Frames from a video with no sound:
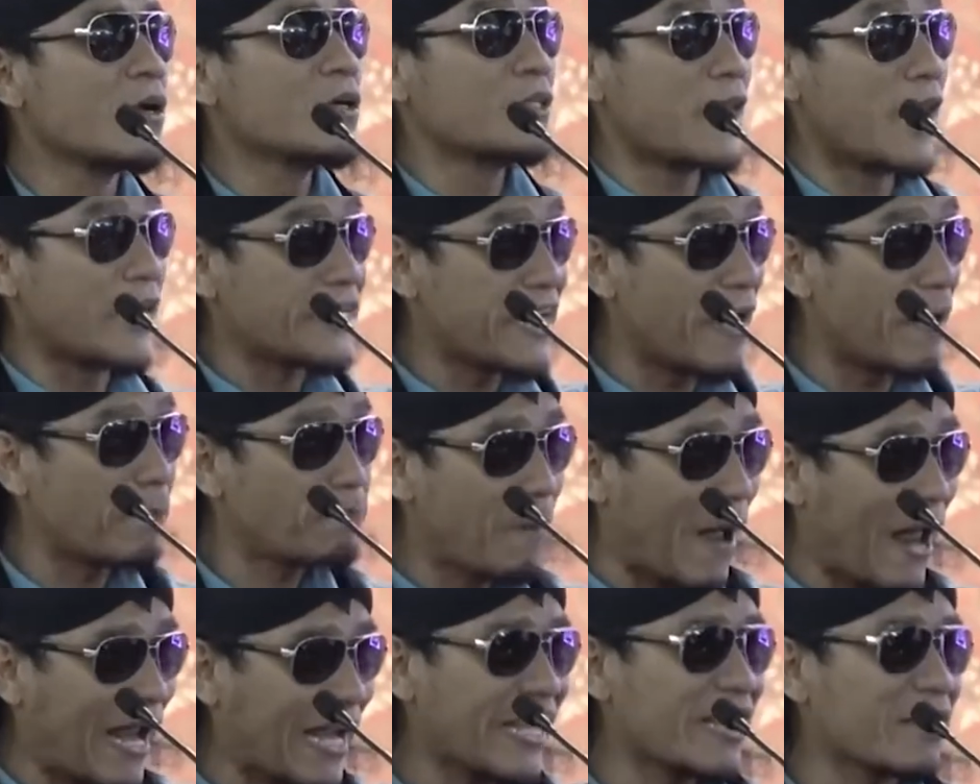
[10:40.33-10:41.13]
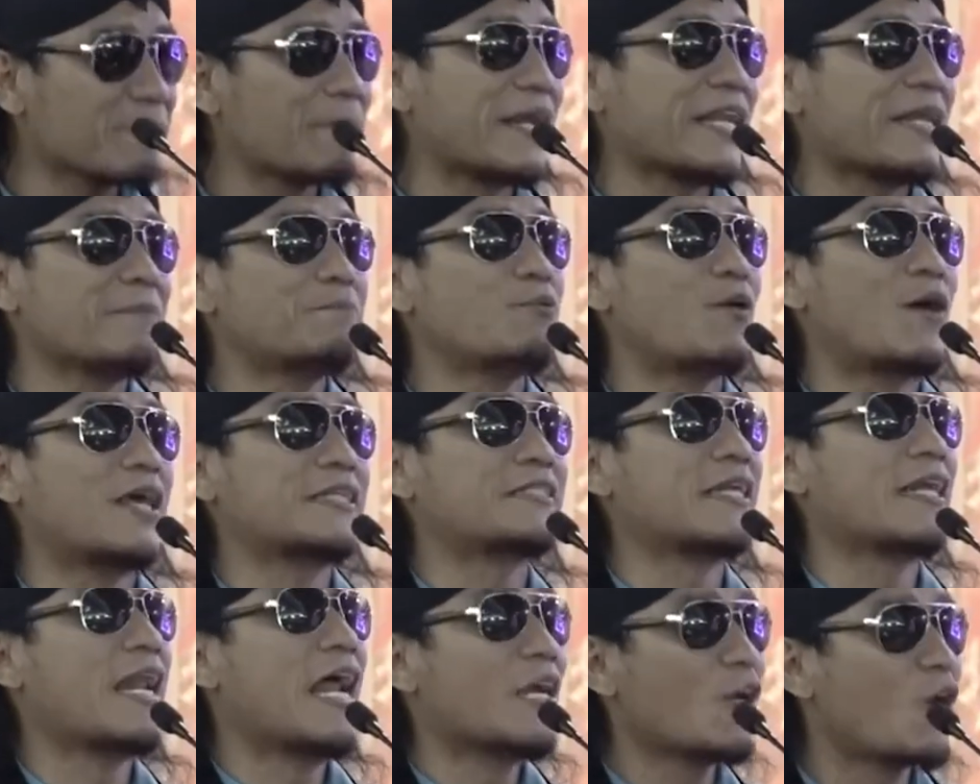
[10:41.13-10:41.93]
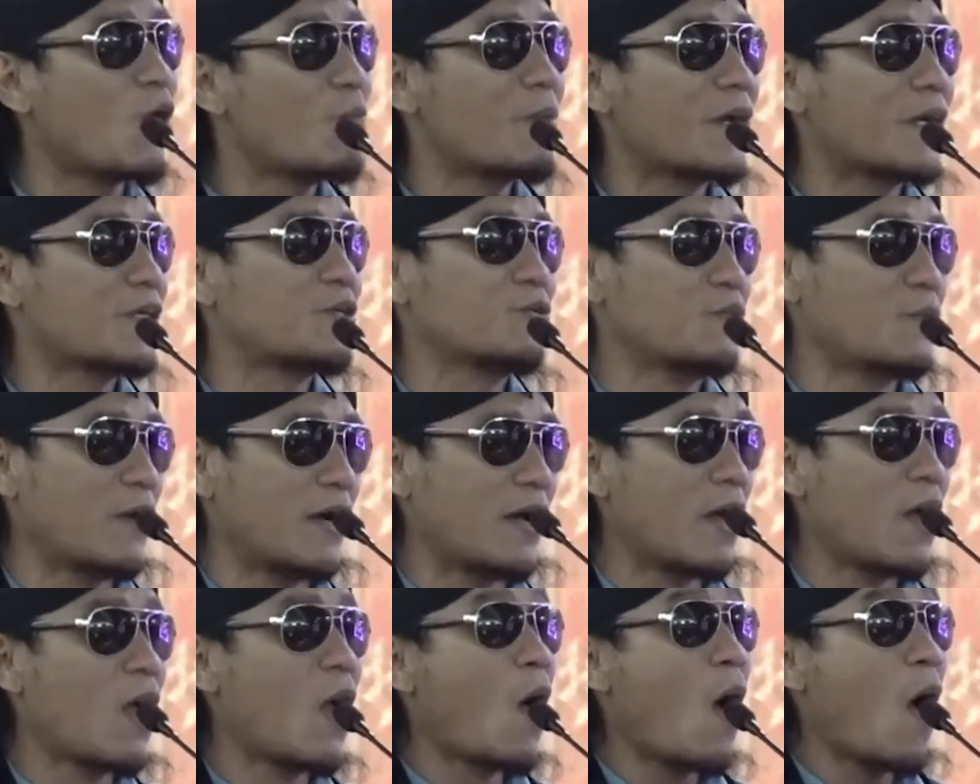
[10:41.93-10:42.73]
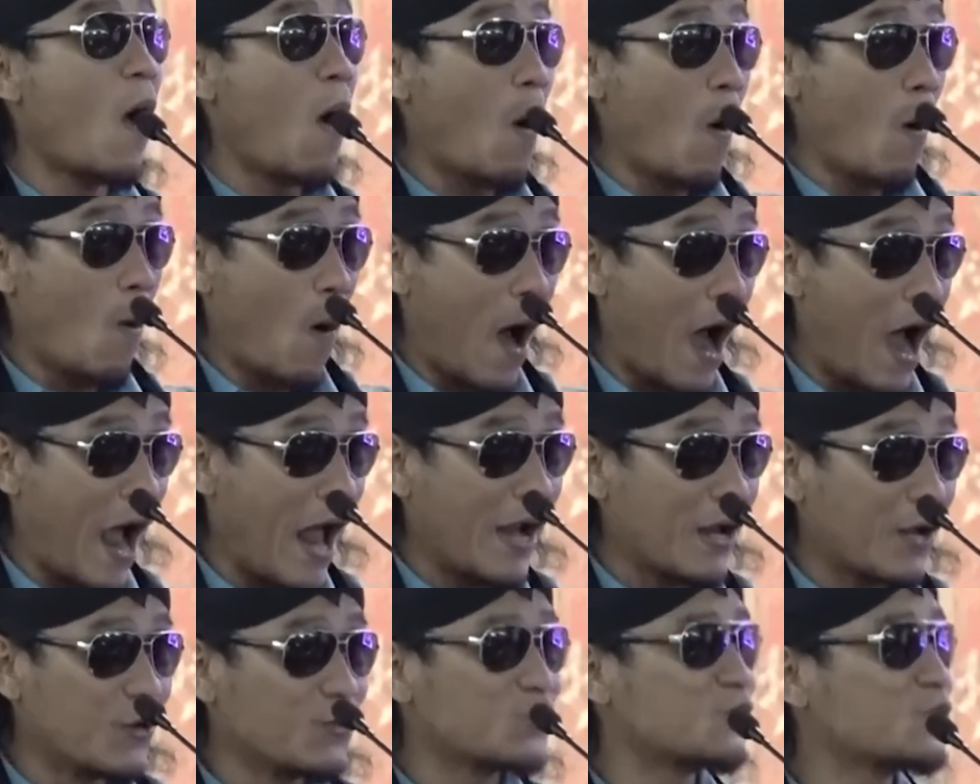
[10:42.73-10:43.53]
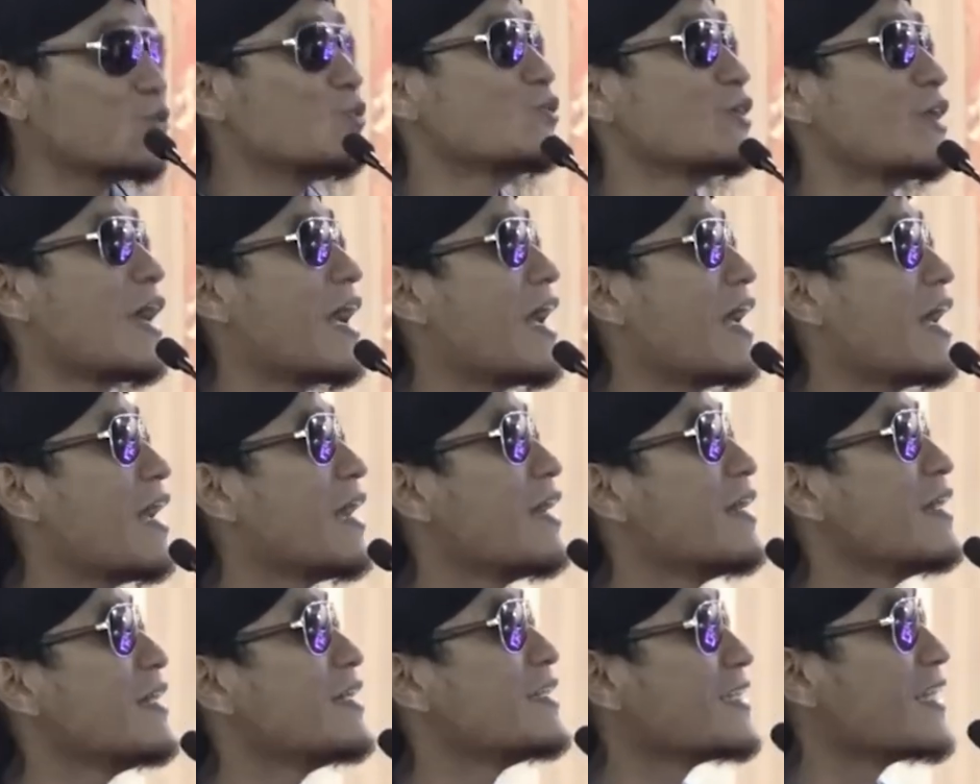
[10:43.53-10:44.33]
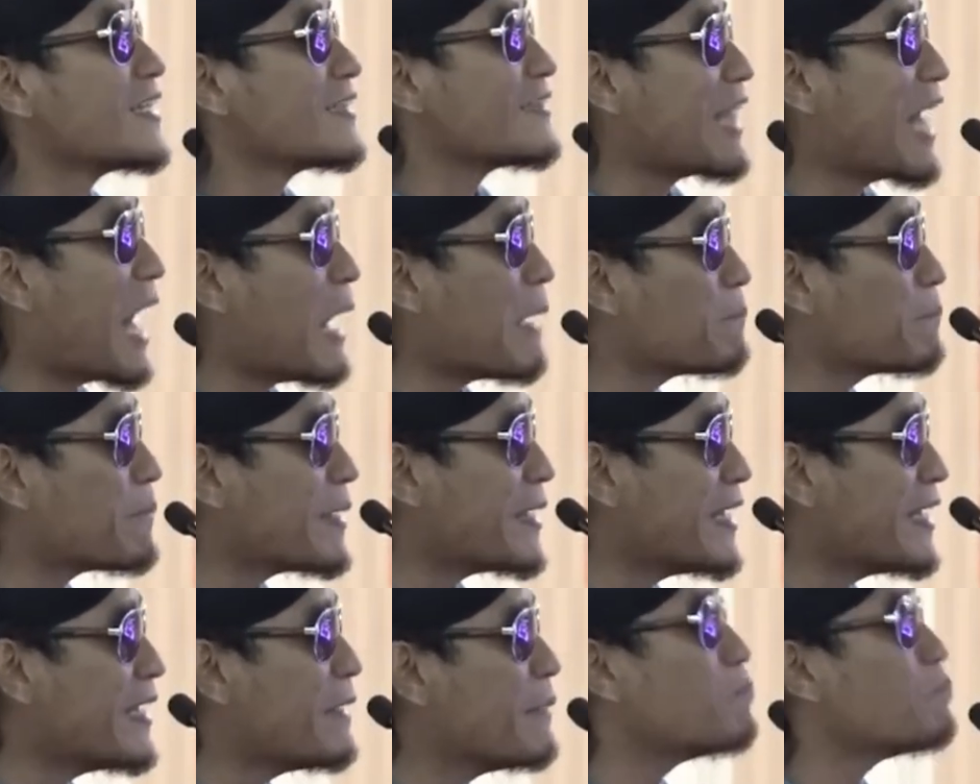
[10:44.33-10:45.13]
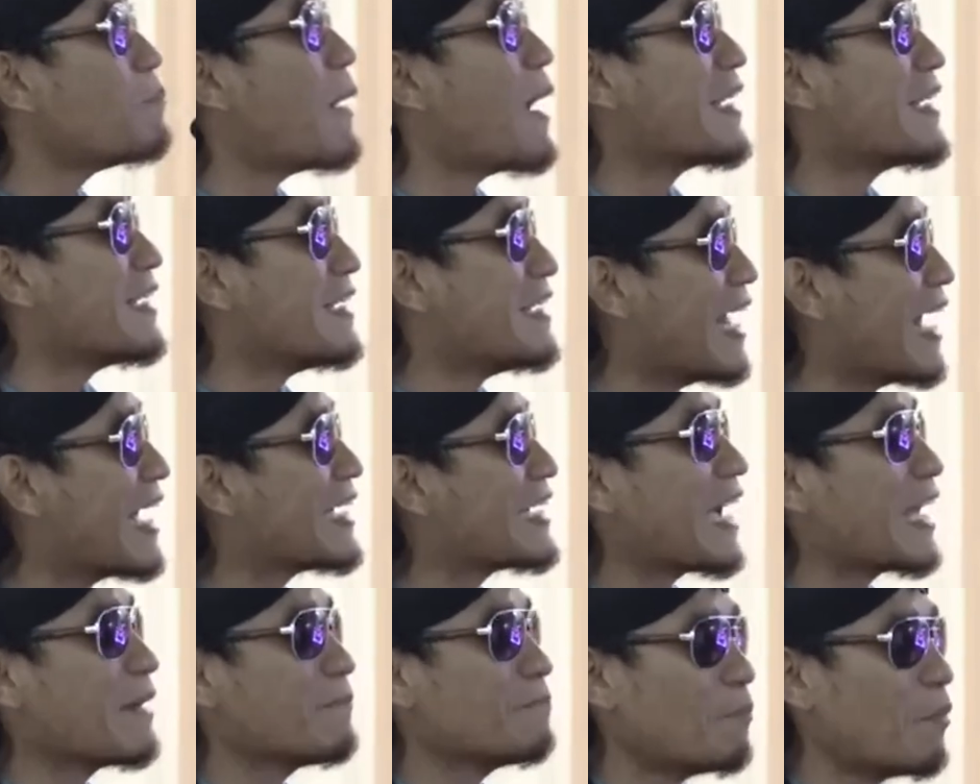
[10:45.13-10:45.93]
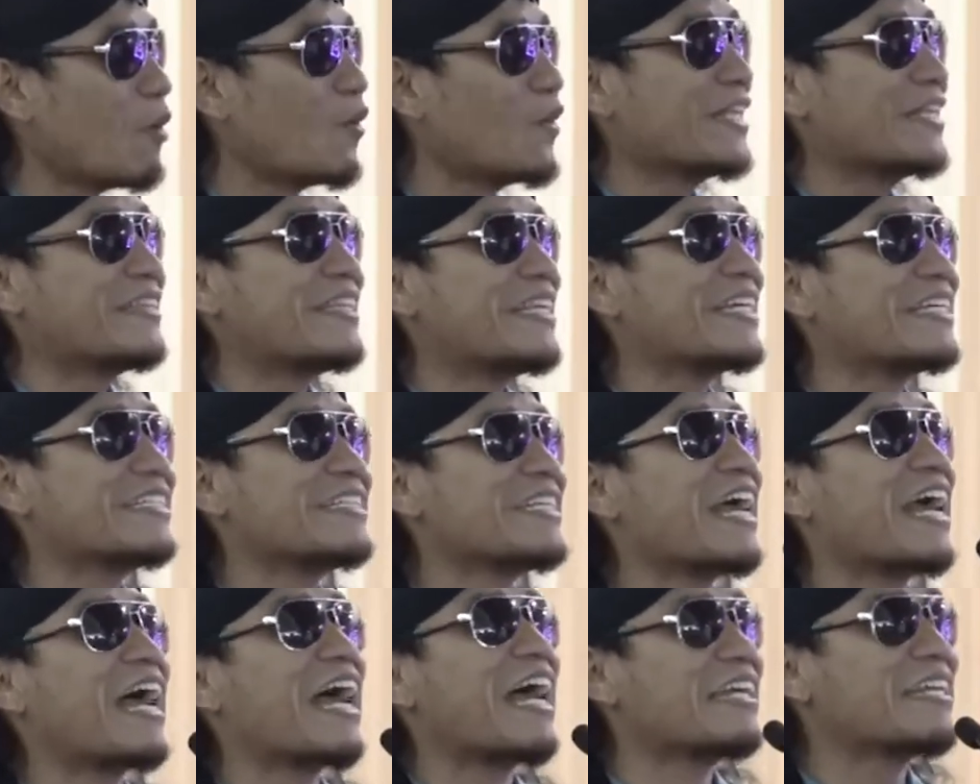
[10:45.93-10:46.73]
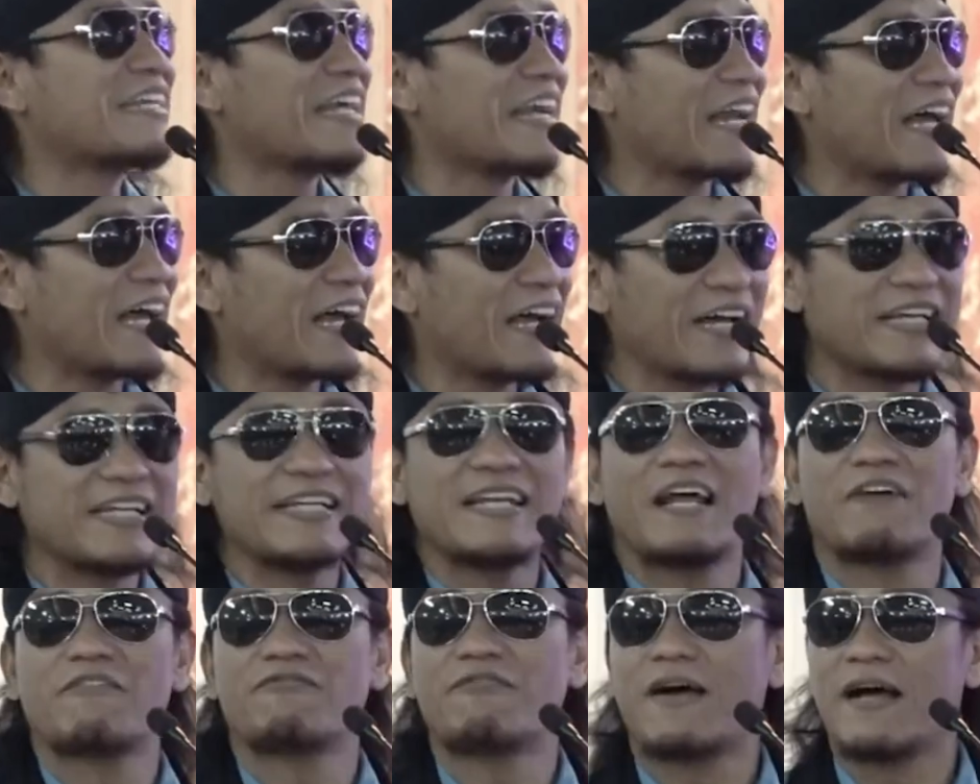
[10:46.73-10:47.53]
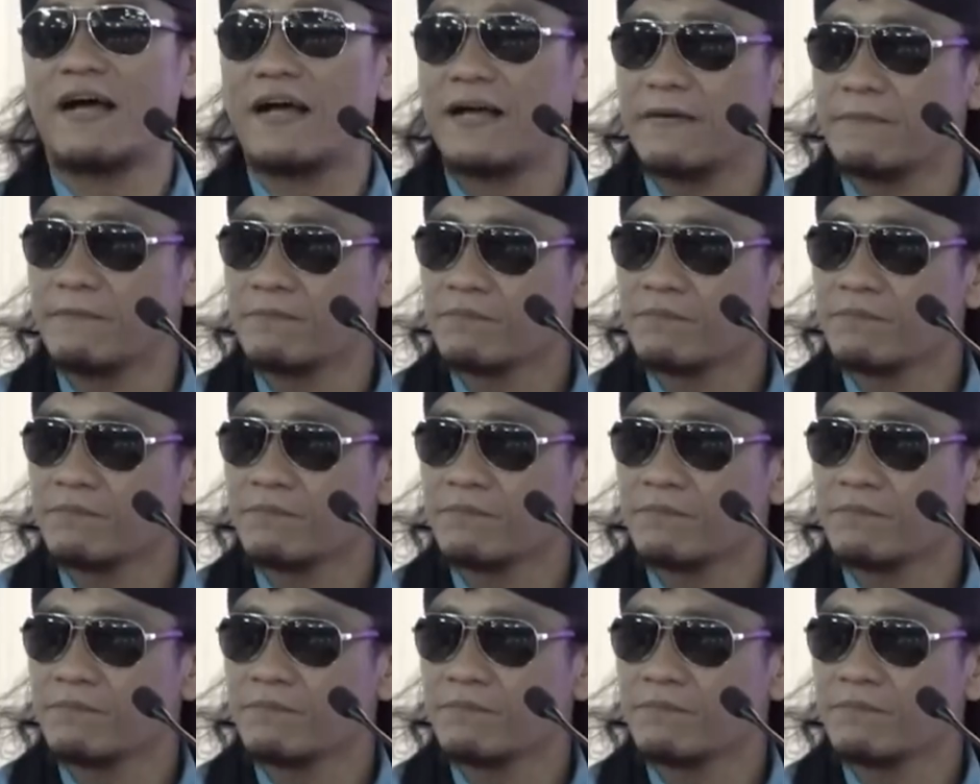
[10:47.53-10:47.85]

Dan yang paling menipu adalah nomor dua, ahlu sunnah tetapi pandangan politiknya adalah khilafah.